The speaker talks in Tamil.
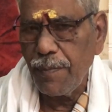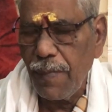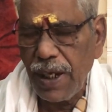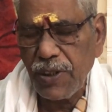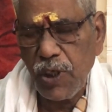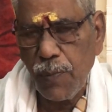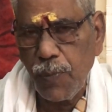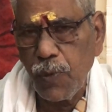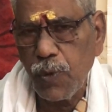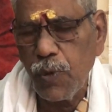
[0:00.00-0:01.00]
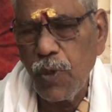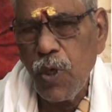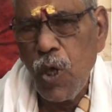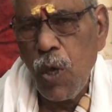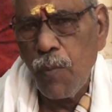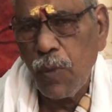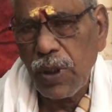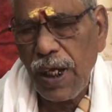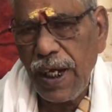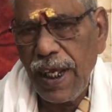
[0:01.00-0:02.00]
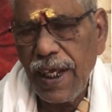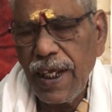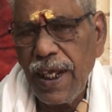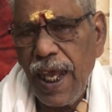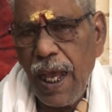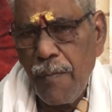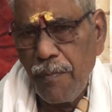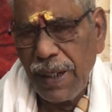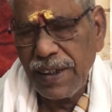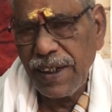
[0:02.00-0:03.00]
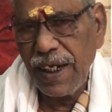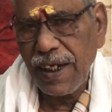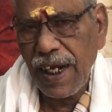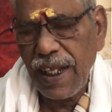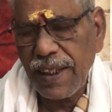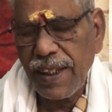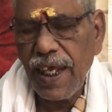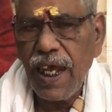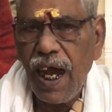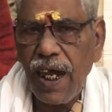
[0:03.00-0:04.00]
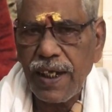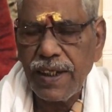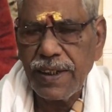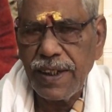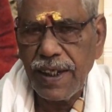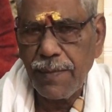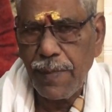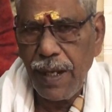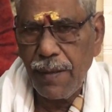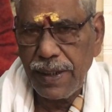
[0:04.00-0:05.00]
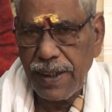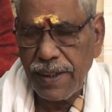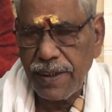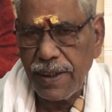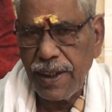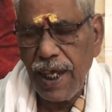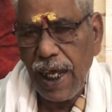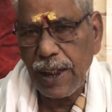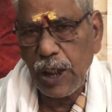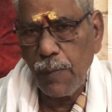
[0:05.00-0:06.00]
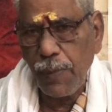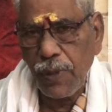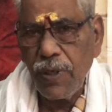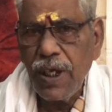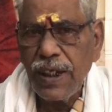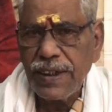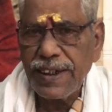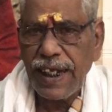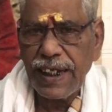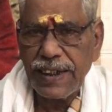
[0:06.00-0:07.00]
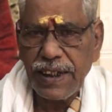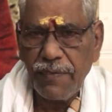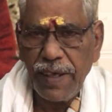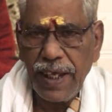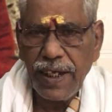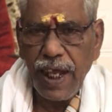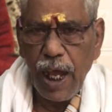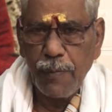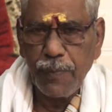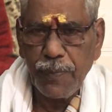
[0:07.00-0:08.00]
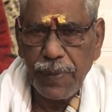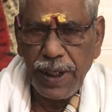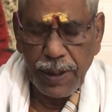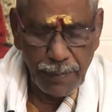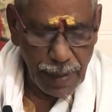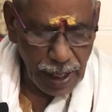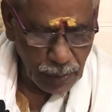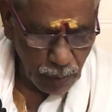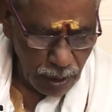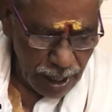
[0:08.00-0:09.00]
மார்ச்சில் பூக்கும் முதல்ல மஞ்சள் கலந்த ஆரஞ்சு நிறமாக இருந்து அதுக்கப்புறம் செக்கச்சவேர் அப்படின்னு மாறும்